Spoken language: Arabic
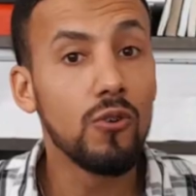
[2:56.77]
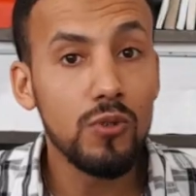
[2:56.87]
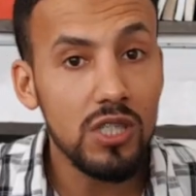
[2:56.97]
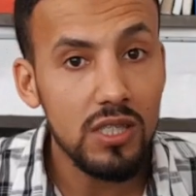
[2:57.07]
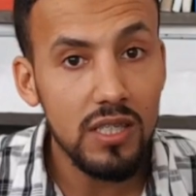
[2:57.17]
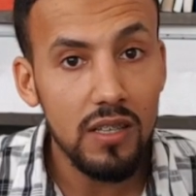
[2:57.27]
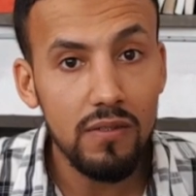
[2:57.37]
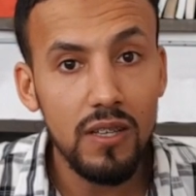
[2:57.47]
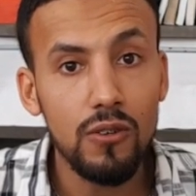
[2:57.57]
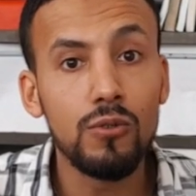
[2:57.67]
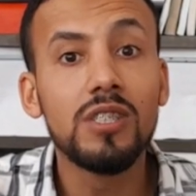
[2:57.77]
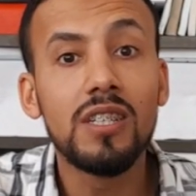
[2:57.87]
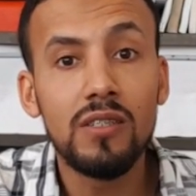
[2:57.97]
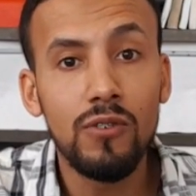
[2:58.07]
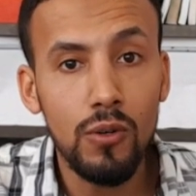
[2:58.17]
وجد سيفي وسير
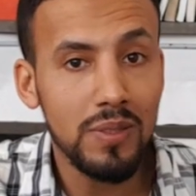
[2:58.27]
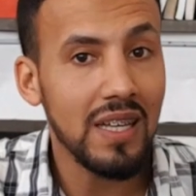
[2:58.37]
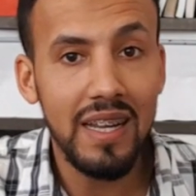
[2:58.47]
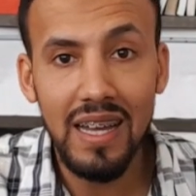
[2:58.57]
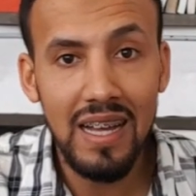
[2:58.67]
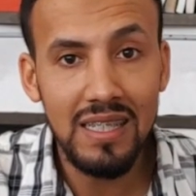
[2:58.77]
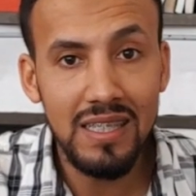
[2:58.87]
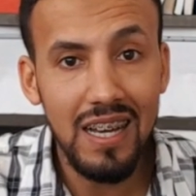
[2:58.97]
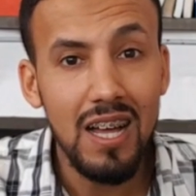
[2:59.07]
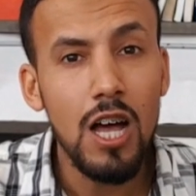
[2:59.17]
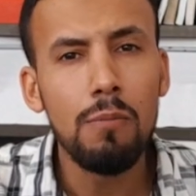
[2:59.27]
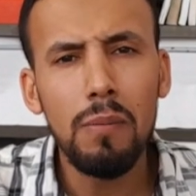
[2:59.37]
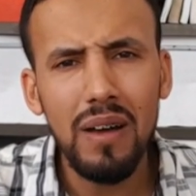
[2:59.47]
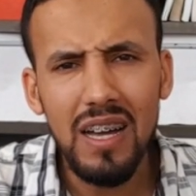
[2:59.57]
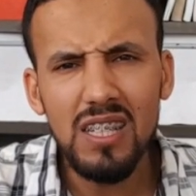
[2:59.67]
دفعوا بطريقه عاديه ما
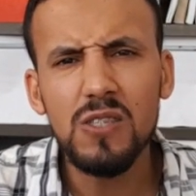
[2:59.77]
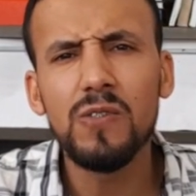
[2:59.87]
بقاتش